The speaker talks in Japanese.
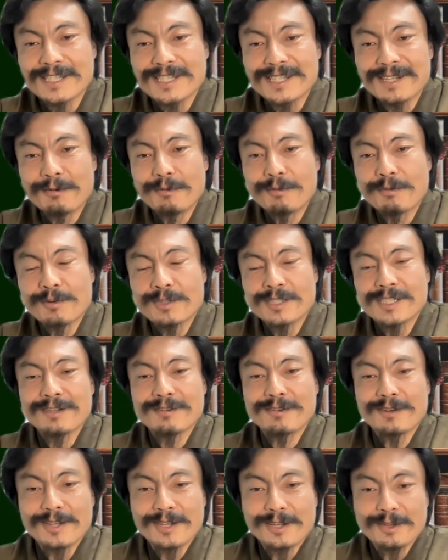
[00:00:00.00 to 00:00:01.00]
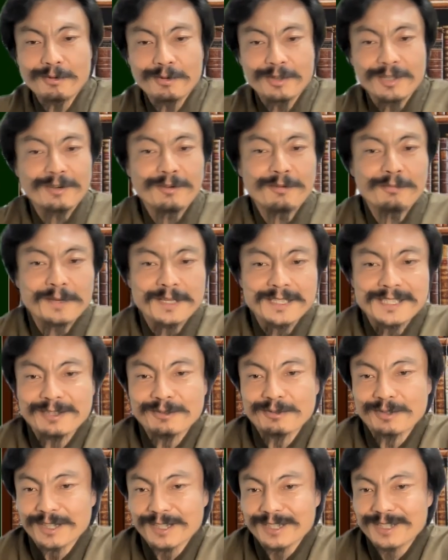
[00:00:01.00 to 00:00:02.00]
決で下ろしてくれるのは
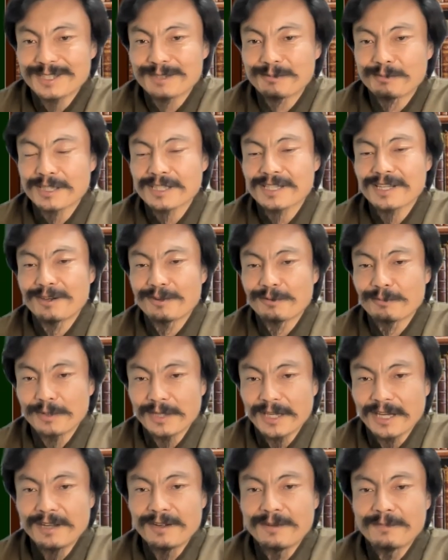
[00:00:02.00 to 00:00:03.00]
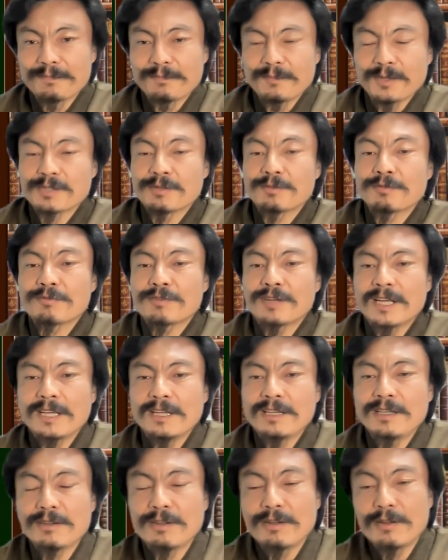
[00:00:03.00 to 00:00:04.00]
4.5%だったりしますけれどもね、まあ、そのくら
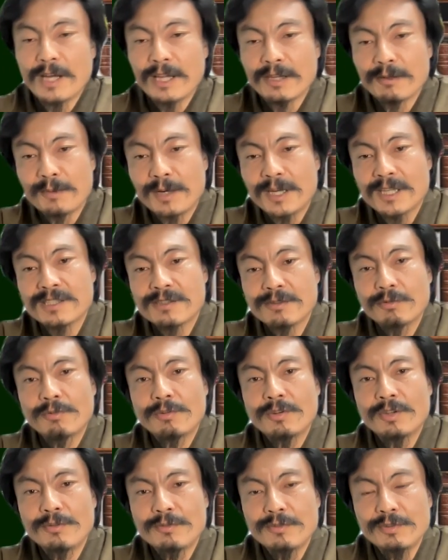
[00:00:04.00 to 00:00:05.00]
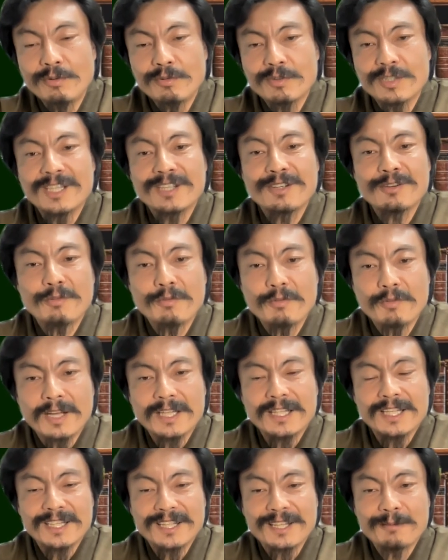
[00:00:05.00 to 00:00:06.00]
いあのマージンを取っておくと、銀行
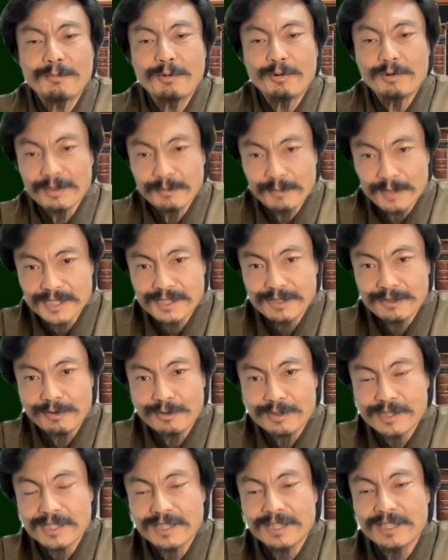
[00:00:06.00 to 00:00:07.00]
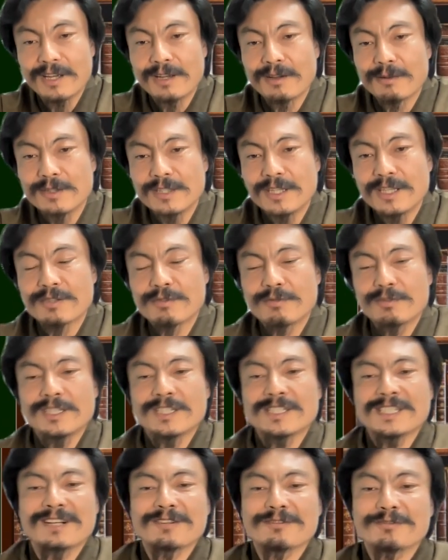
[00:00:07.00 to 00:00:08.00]
は大体儲けますよっつって、でそれ
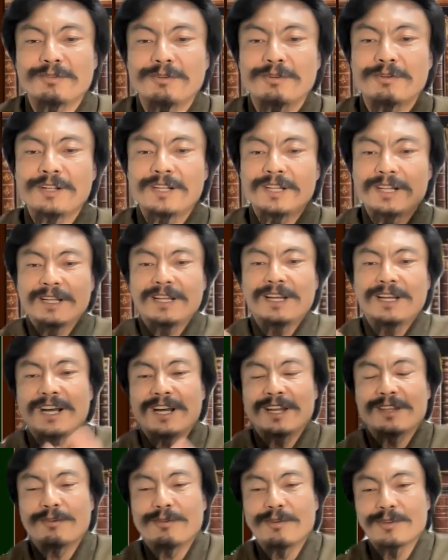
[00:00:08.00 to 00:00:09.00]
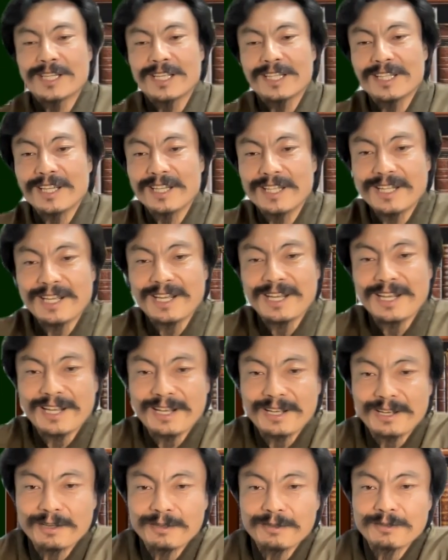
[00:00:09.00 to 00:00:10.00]
でざるのあの査定で、
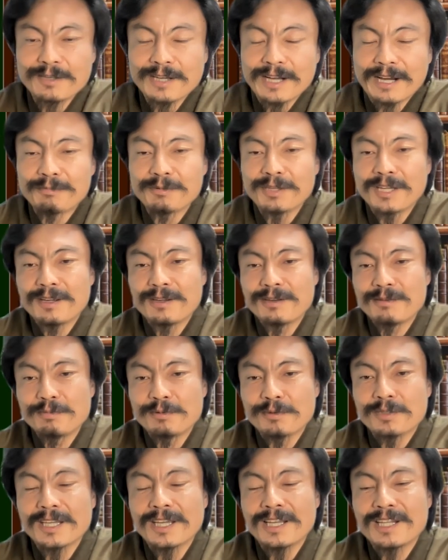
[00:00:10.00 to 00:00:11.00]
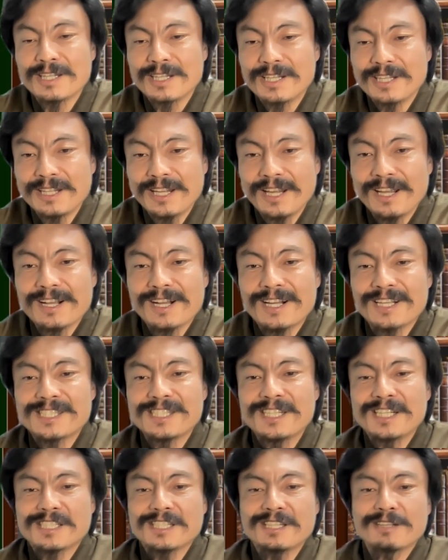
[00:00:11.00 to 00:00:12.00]
えー、危ない物件にね、貸
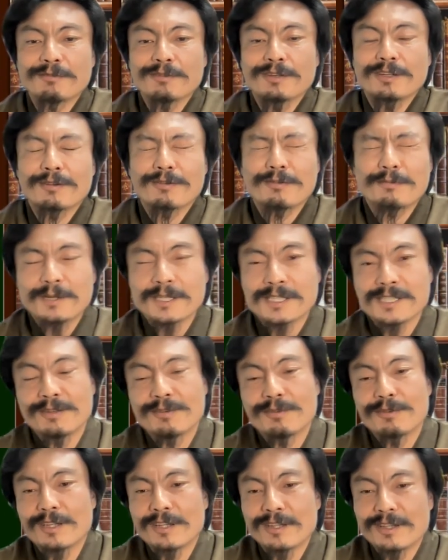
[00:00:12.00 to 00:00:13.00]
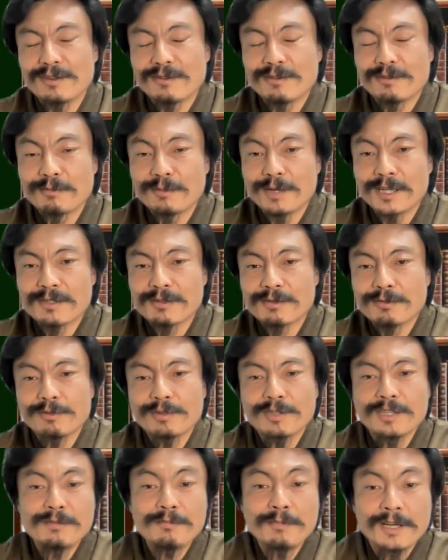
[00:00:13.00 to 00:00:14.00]
し出して4.5%でっていう、まあそういうこ
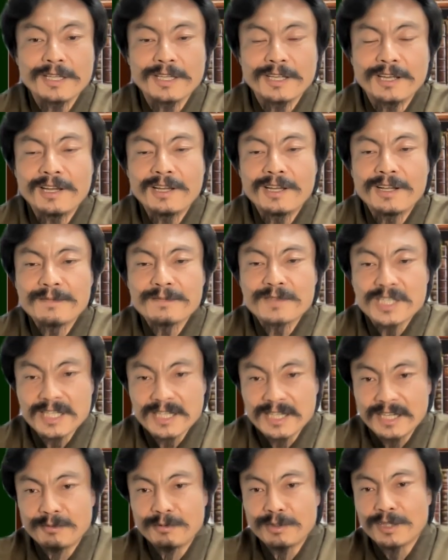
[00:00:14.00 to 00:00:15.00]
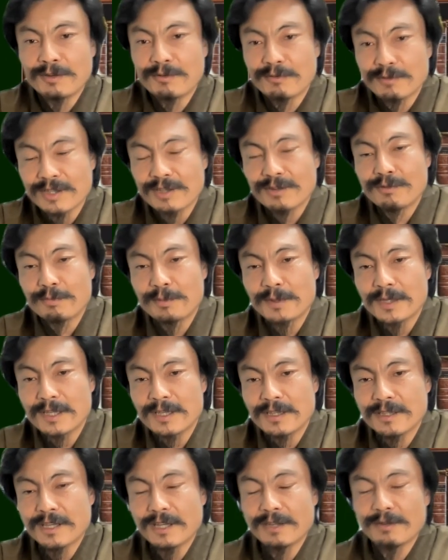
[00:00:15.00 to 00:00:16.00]
とで、今はね、しっかり見て4.5%、
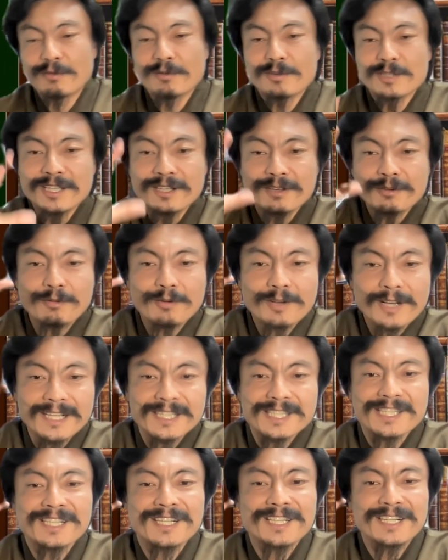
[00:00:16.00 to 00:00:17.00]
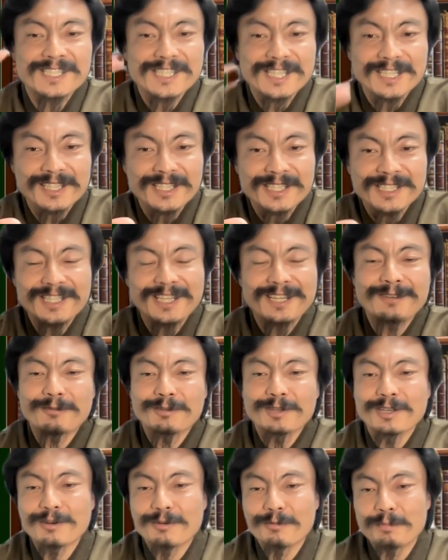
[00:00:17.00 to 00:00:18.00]
あの銀行がしっかり査定して
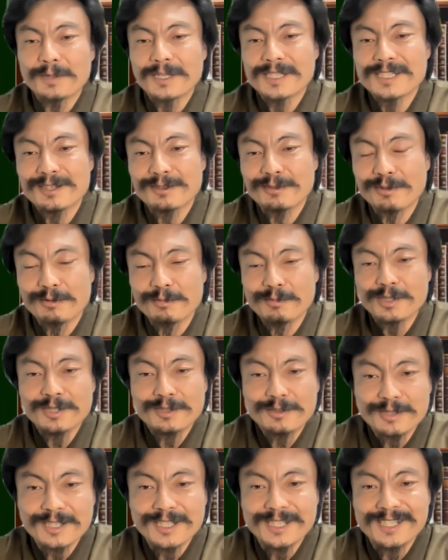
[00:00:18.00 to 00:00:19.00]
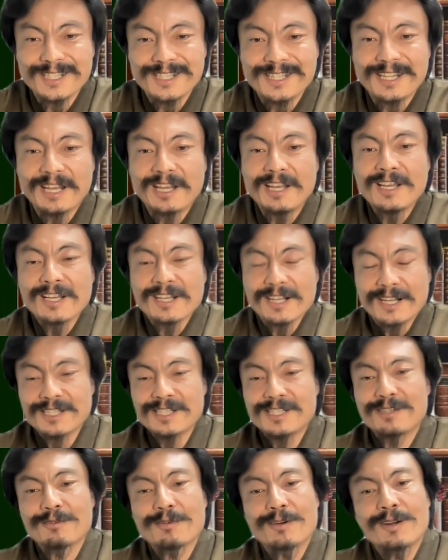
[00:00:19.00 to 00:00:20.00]
4.5%よりも低い金利で
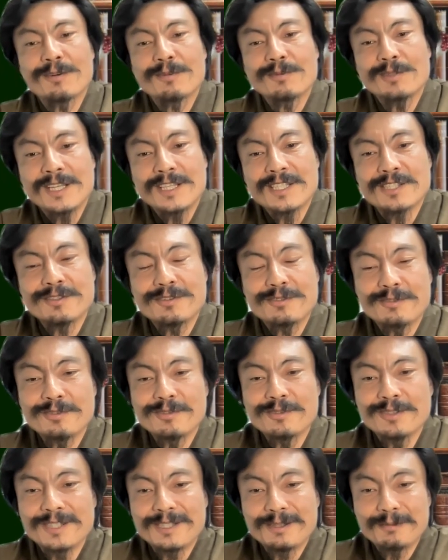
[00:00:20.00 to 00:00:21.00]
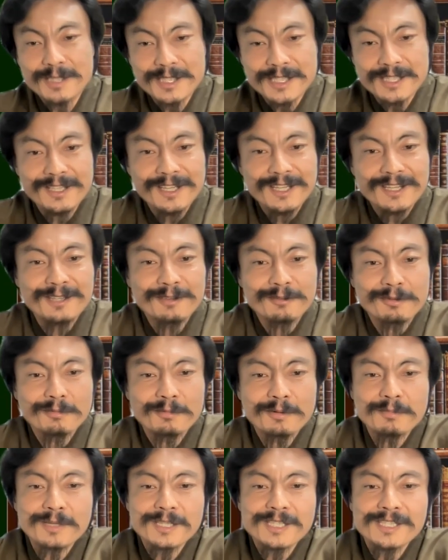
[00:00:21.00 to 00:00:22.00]
貸すっていうのがね、主流に皆さんなってると
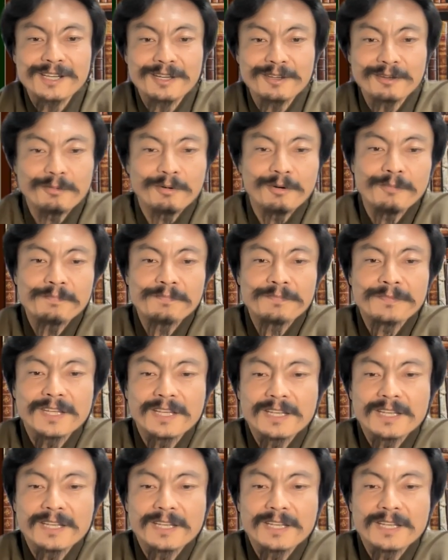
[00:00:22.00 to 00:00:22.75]
思いますけれども、